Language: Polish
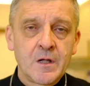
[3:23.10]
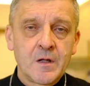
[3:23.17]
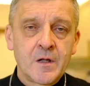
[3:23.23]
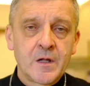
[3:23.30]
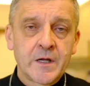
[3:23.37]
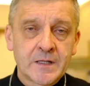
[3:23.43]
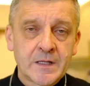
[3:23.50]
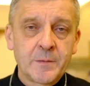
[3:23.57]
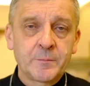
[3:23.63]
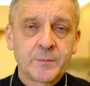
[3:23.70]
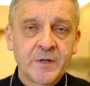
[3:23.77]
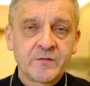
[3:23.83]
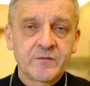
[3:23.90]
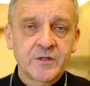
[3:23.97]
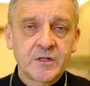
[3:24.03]
I tam
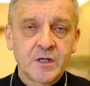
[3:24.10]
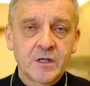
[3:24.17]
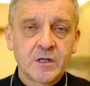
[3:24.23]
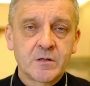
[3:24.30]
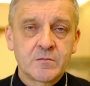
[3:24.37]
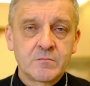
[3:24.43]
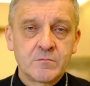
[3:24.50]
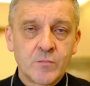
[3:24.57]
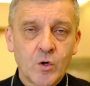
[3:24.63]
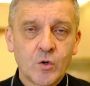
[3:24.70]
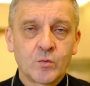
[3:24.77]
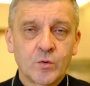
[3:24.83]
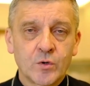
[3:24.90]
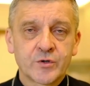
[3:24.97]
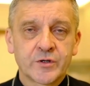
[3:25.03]
pewnie
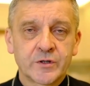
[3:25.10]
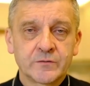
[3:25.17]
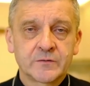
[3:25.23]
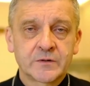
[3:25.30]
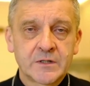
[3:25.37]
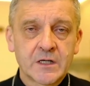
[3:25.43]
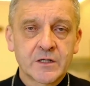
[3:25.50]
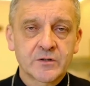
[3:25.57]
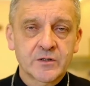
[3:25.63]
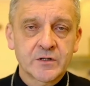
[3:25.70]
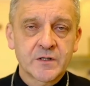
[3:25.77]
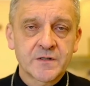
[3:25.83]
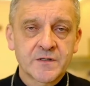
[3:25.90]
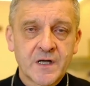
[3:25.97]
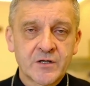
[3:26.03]
mogło się także
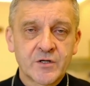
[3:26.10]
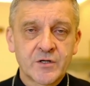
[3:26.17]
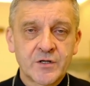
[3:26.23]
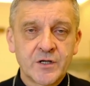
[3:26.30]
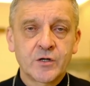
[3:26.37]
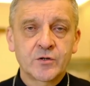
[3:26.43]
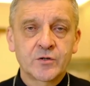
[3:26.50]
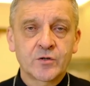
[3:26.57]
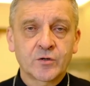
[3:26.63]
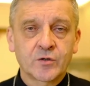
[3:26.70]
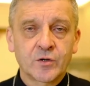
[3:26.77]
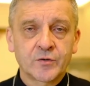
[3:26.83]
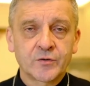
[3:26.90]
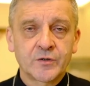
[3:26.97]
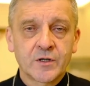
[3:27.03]
zdarzyć
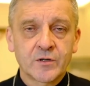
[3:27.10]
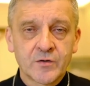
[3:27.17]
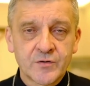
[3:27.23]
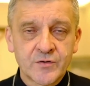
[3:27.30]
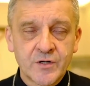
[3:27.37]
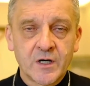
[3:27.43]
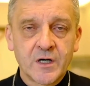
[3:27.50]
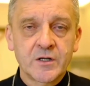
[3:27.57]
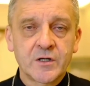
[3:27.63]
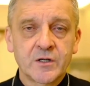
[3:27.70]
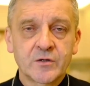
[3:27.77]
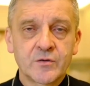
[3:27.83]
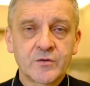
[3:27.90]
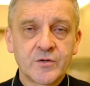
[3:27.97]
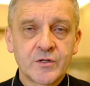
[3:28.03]
niejednokrotnie rozdzielenie
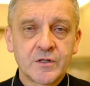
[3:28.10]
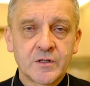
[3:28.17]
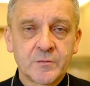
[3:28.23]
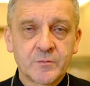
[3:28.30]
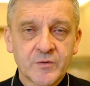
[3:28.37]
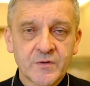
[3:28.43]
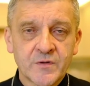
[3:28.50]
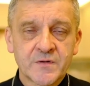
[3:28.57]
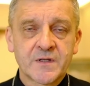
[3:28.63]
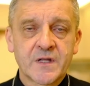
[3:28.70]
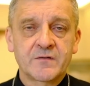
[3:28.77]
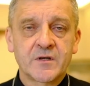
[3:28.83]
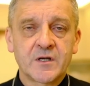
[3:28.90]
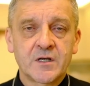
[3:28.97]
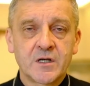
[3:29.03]
rodziny,
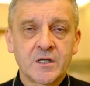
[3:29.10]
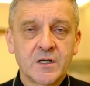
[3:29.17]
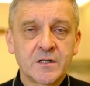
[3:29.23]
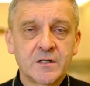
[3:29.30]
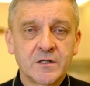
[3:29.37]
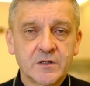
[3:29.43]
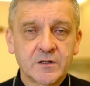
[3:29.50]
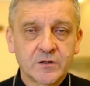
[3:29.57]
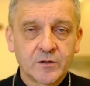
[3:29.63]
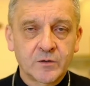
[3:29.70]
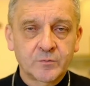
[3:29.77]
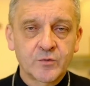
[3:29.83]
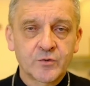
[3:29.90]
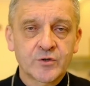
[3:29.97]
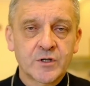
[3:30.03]
pozostawienie jednych,
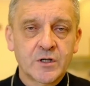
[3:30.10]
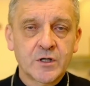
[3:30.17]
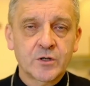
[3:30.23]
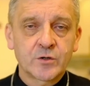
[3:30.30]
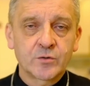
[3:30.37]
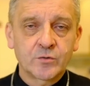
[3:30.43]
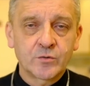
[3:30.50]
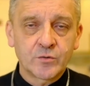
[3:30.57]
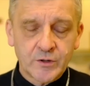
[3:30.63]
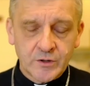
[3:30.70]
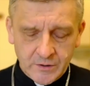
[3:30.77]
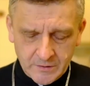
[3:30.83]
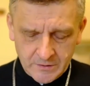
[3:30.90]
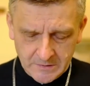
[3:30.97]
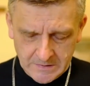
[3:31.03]
opuszczenie drugich.